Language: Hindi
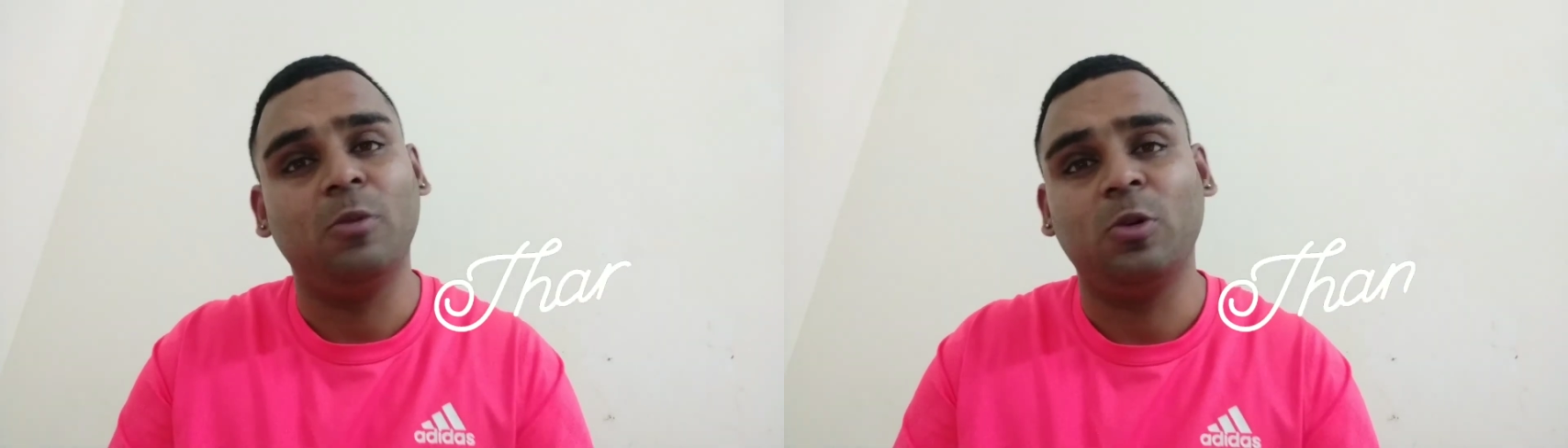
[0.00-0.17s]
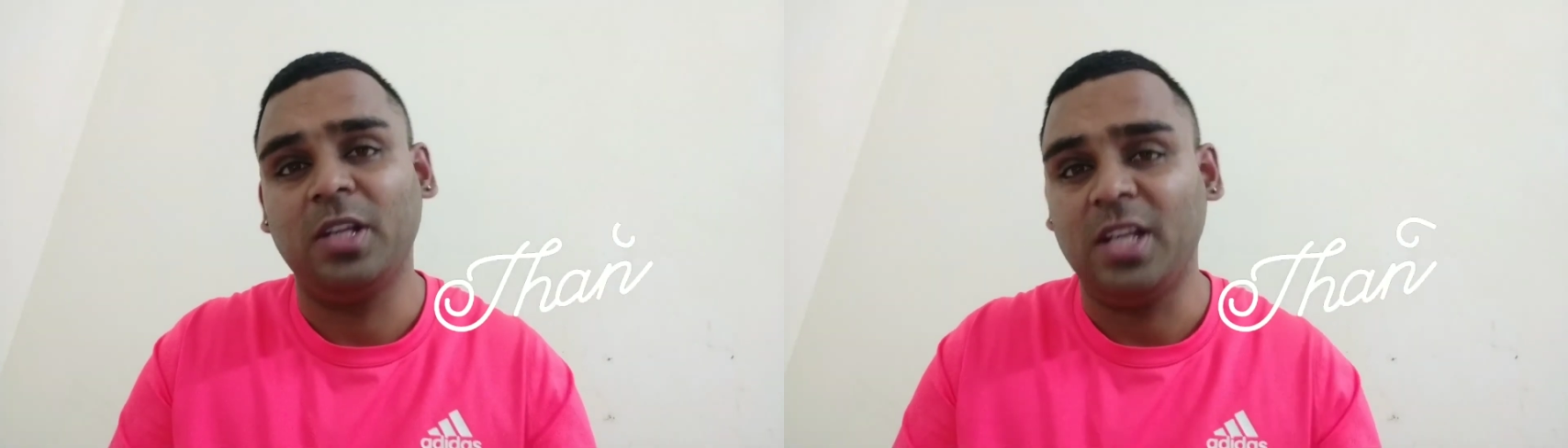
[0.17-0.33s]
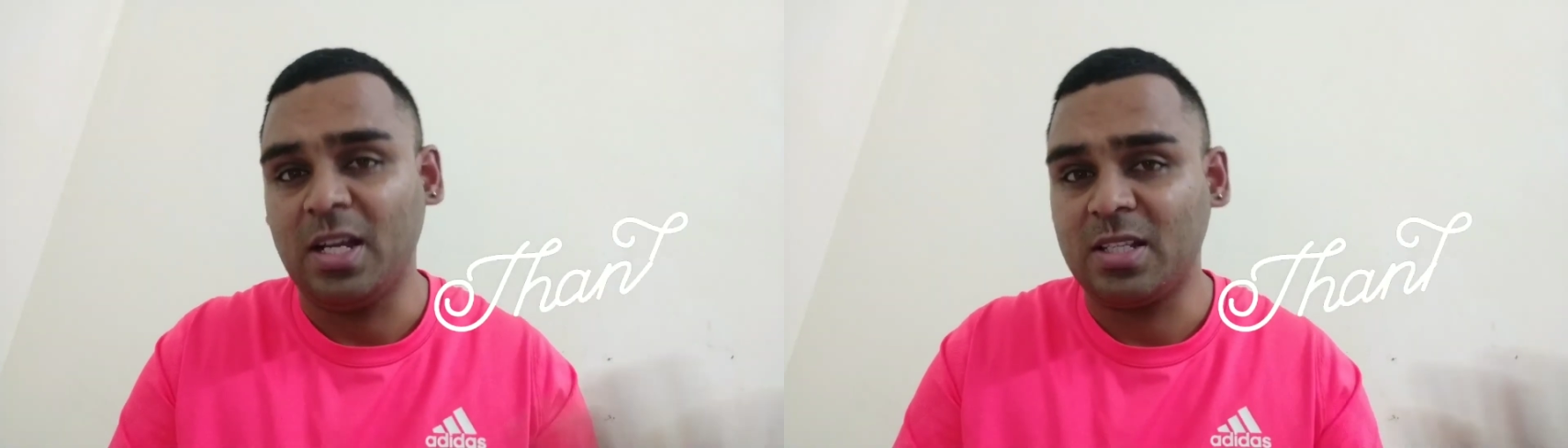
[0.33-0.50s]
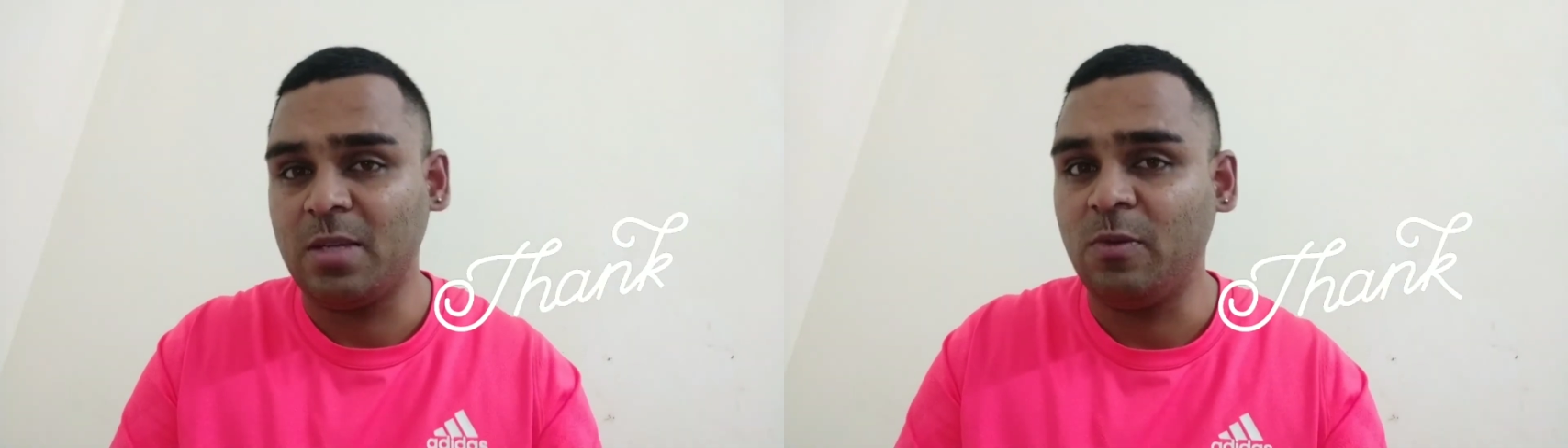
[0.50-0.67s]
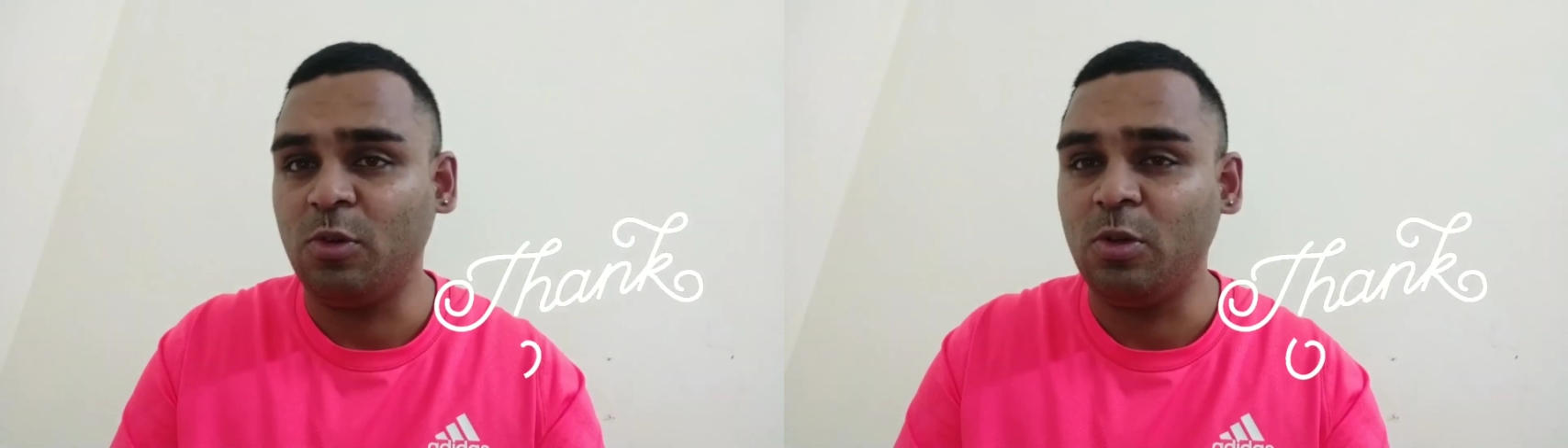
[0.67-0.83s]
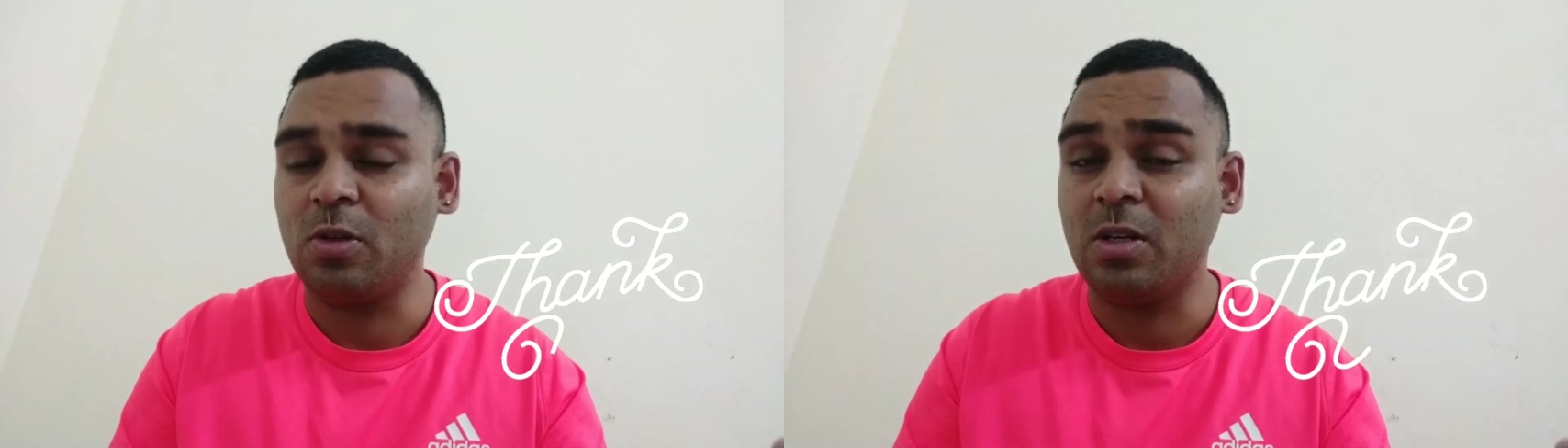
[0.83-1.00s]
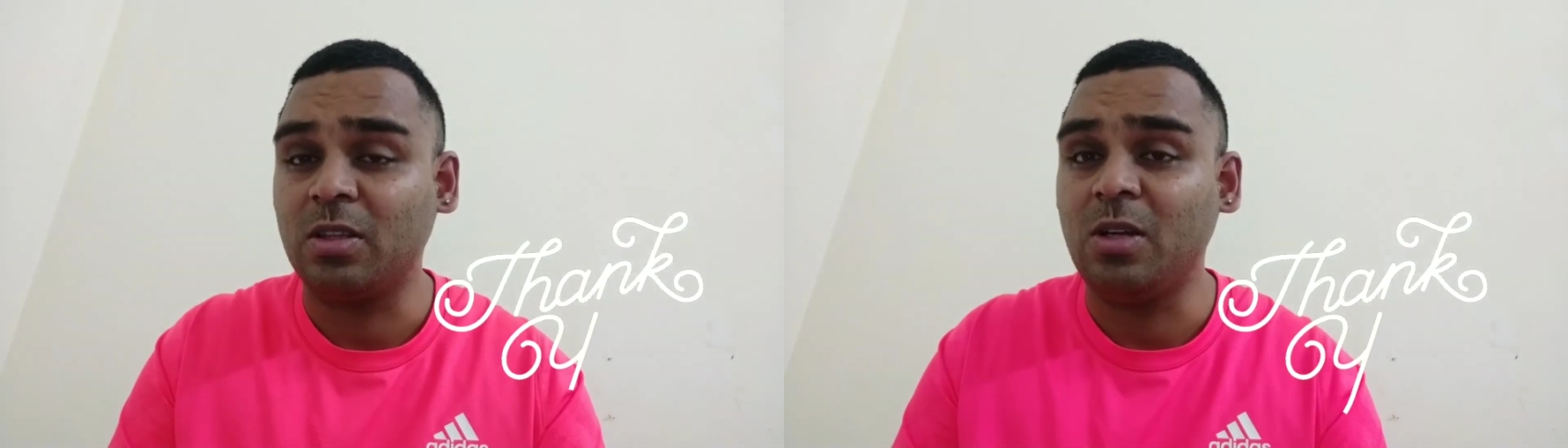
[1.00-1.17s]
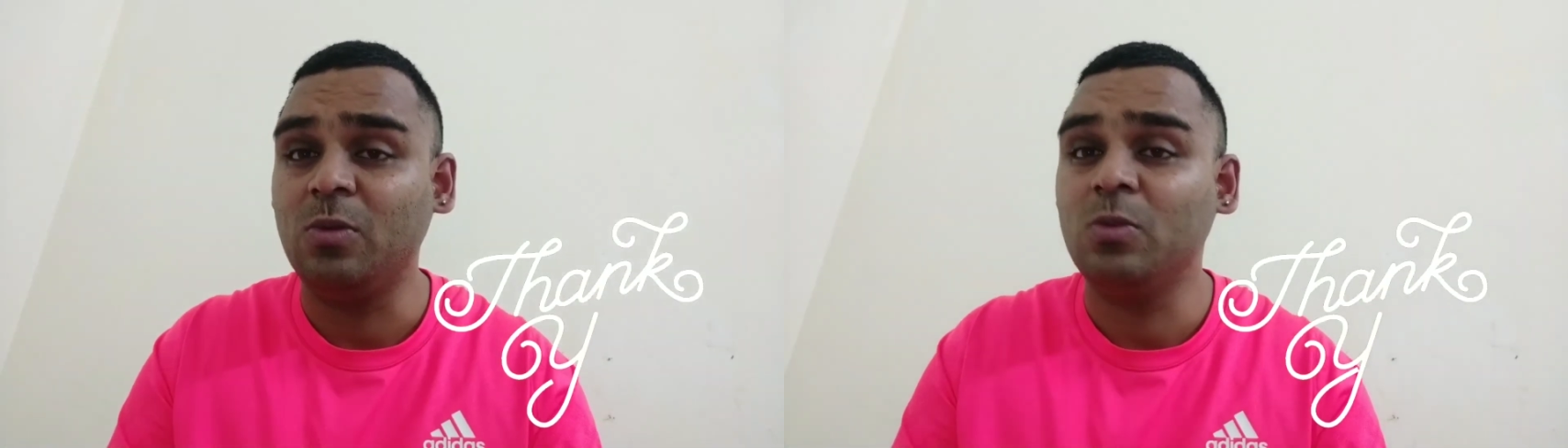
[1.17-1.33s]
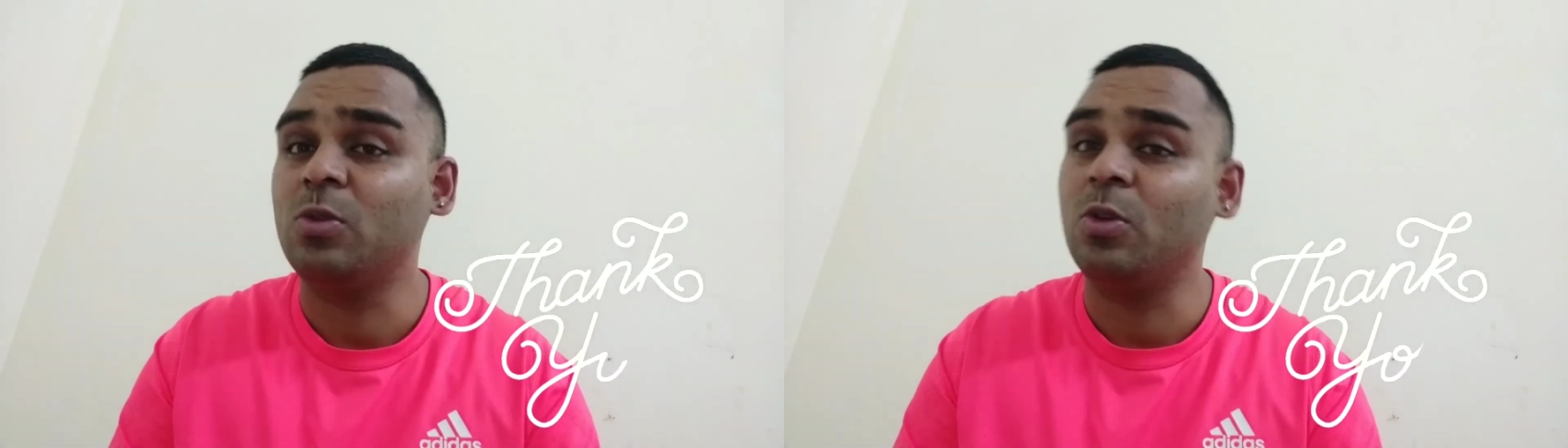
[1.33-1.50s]
मैं उन्हें यहाँ से भी फॉलो
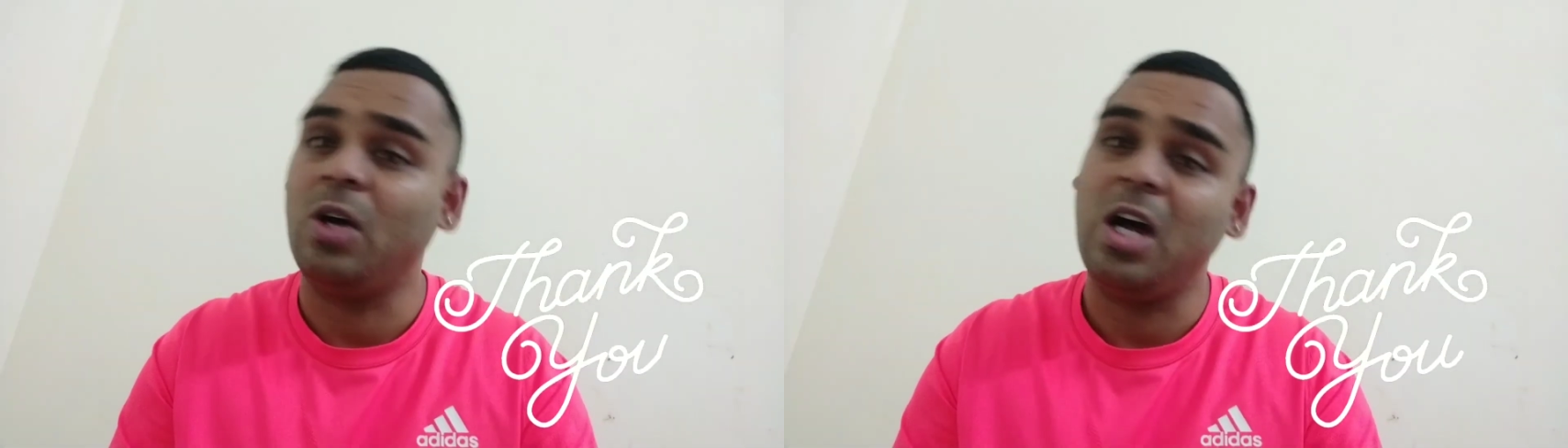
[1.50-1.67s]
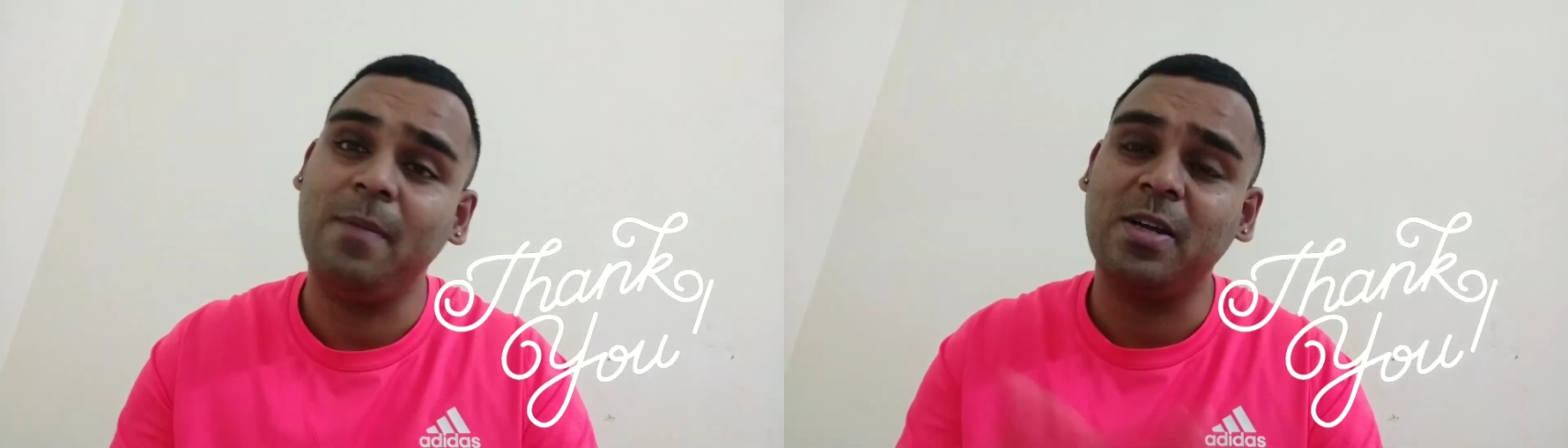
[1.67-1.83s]
करता हूँ तो